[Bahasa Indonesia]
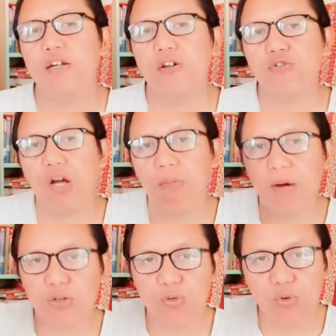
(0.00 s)

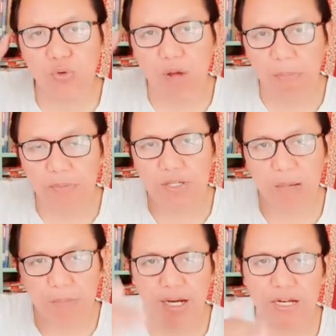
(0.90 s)
zaman dulu Nabi
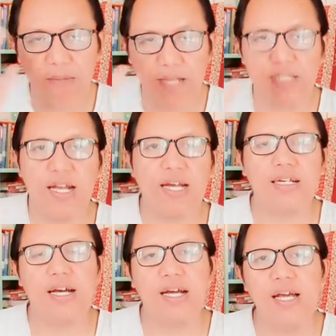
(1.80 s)
sampai hari ini masih
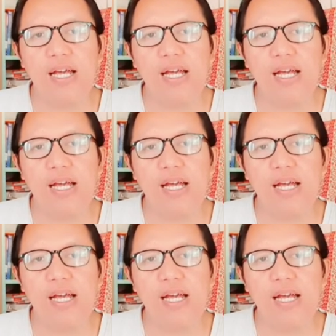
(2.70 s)
ada.